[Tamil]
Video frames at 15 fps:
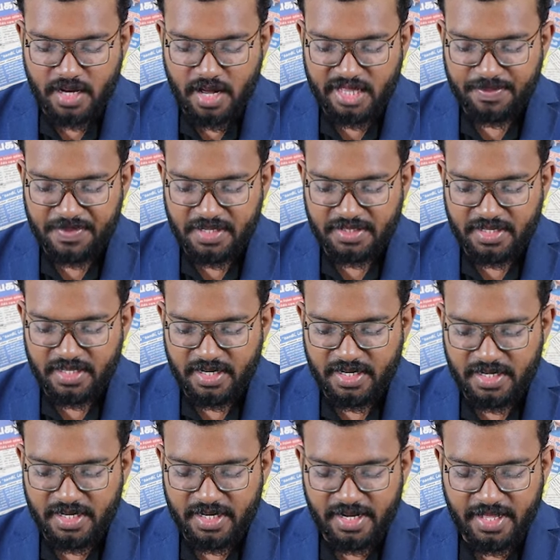ஜனாதிபதி
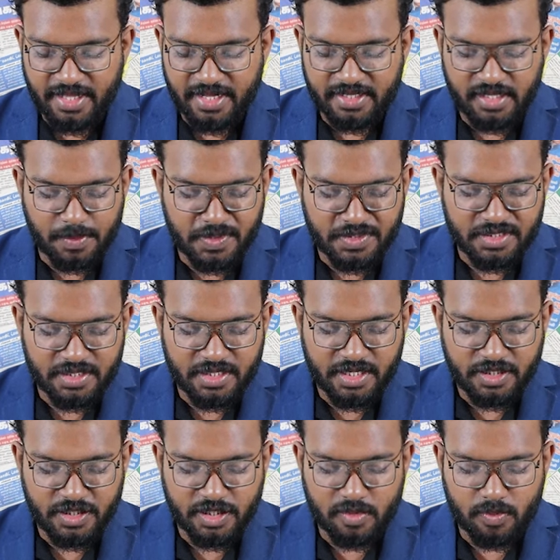தேர்தலில் இலங்கை தமிழ்
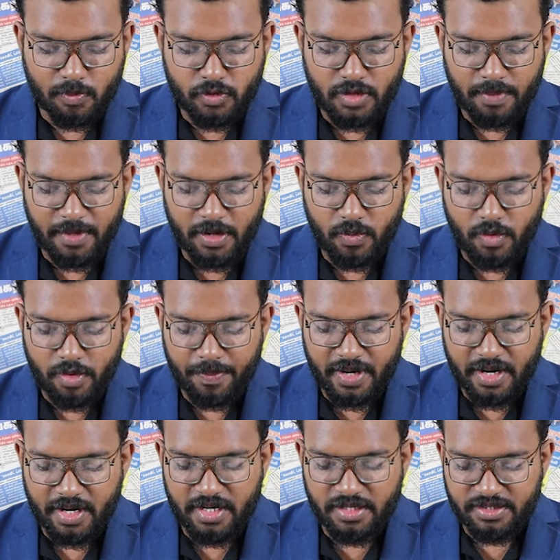கட்சியின் முதன்மை
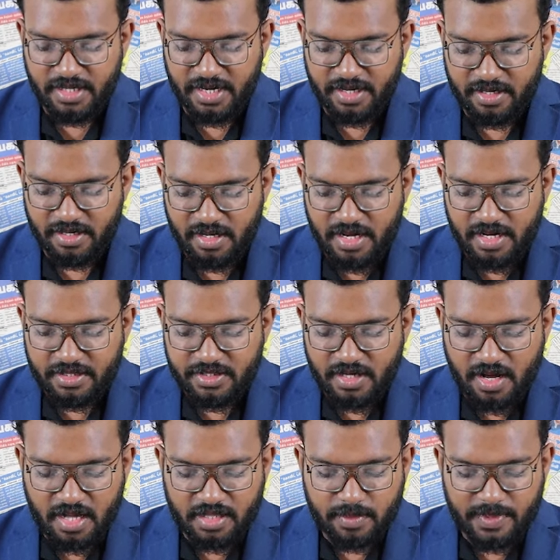உறுப்பினர்களில் சிலர்
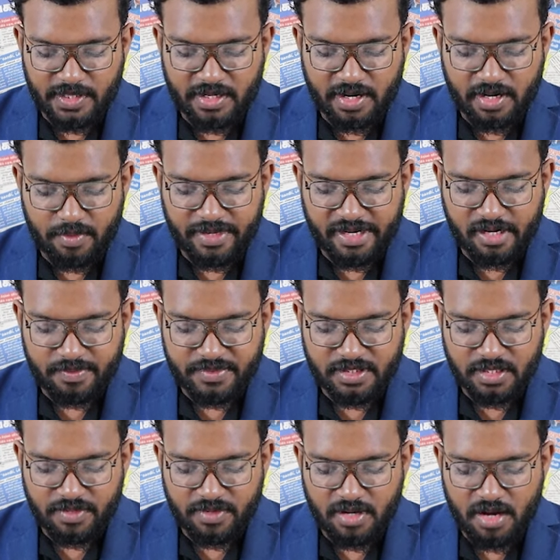ஜனாதிபதி ரணில்
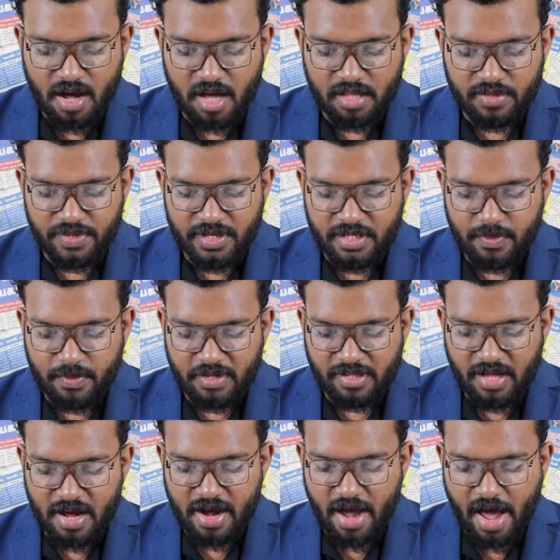விக்ரமசிங்கவுக்கு ஆதரவளிக்க
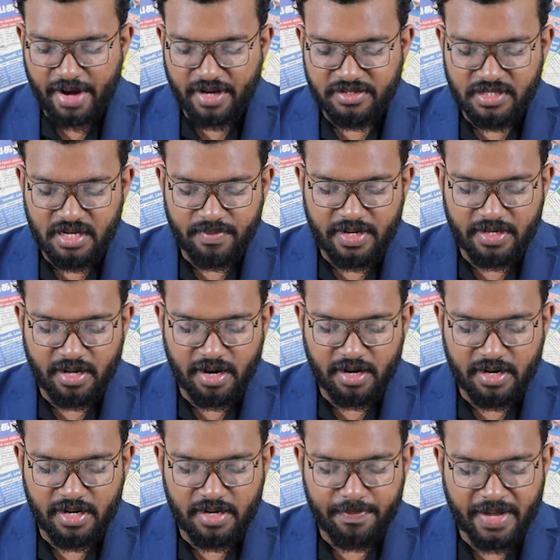உள்ளதாக அரசியல்
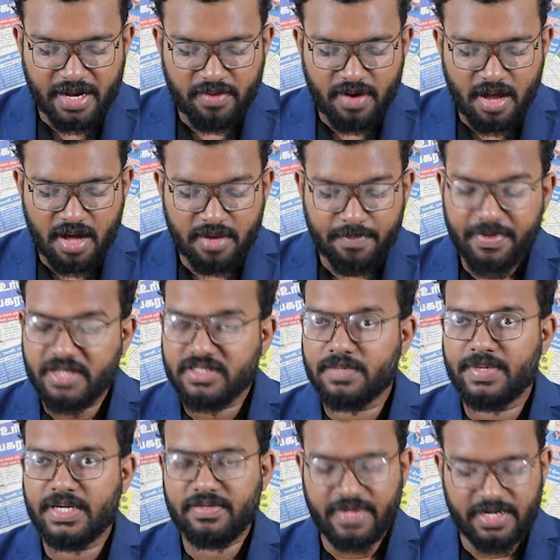வட்டாரங்களில் பரவலாக
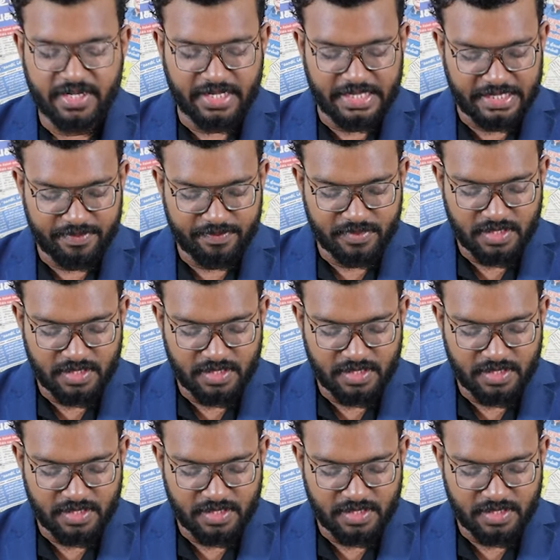பேசப்பட்டு வருகிறது